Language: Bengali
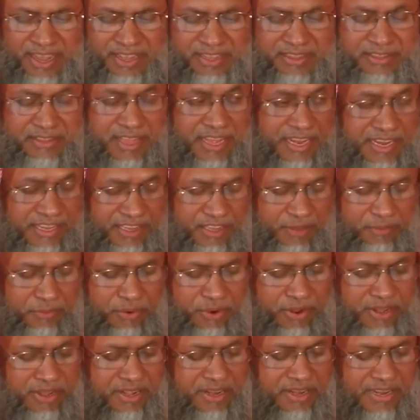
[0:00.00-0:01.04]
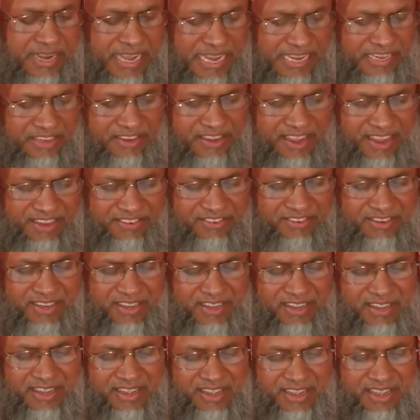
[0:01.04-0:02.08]
না দেরিতে পড়ে দেরিতে আসে
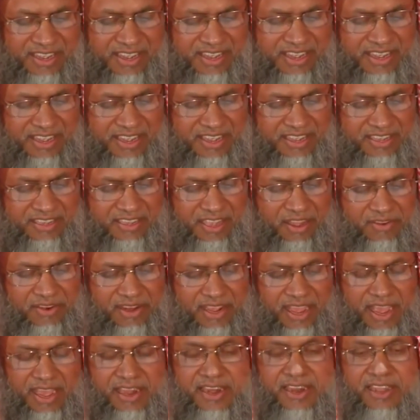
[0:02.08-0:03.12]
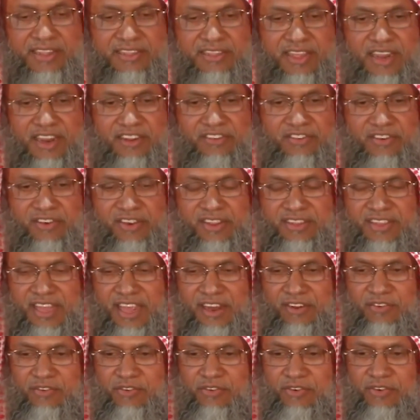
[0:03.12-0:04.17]
তাহলে আল্লাহ তালার সঙ্গে
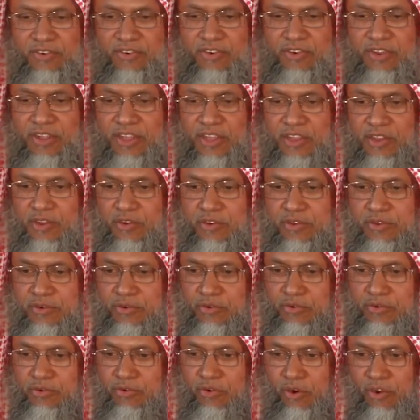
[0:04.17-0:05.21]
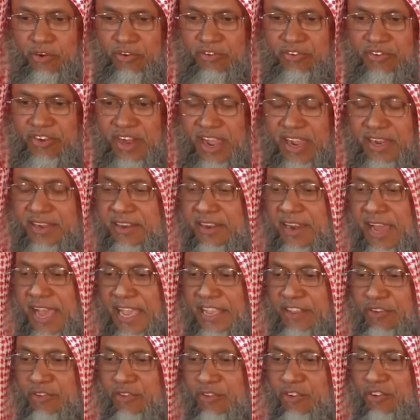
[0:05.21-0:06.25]
তার কোনো কন্ট্রাক্ট
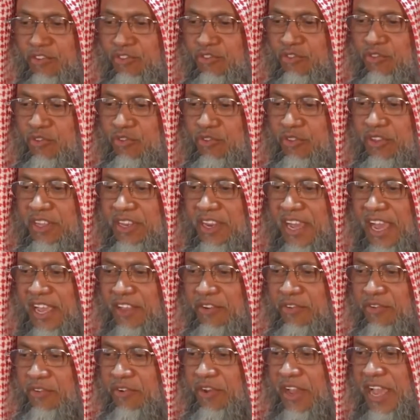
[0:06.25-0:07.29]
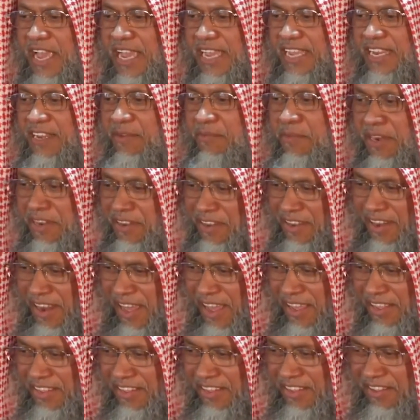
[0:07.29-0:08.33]
নাই কোনো চুক্তি নাই কোনো অ্যাগ্রিমেন্ট
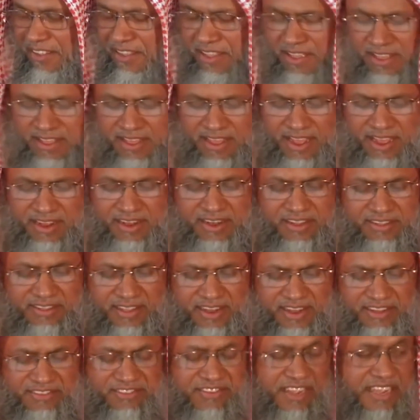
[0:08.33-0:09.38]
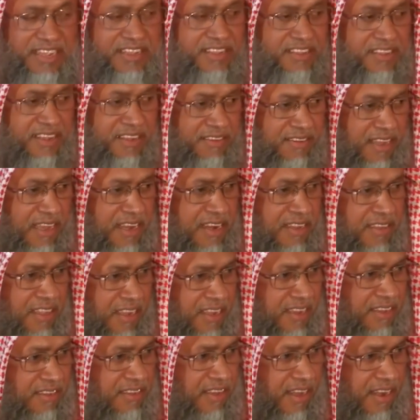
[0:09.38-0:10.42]
নাই আল্লাহ তালা চাই চাইলে
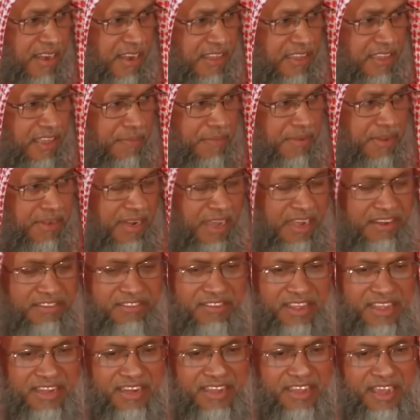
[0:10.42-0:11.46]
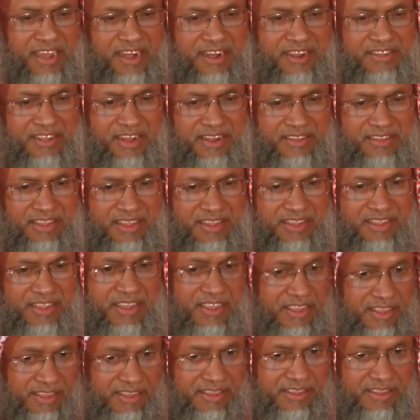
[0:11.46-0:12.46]
তাকে জান্নাত দেবেন আর চাইলে আল্লাহ তালা তাকে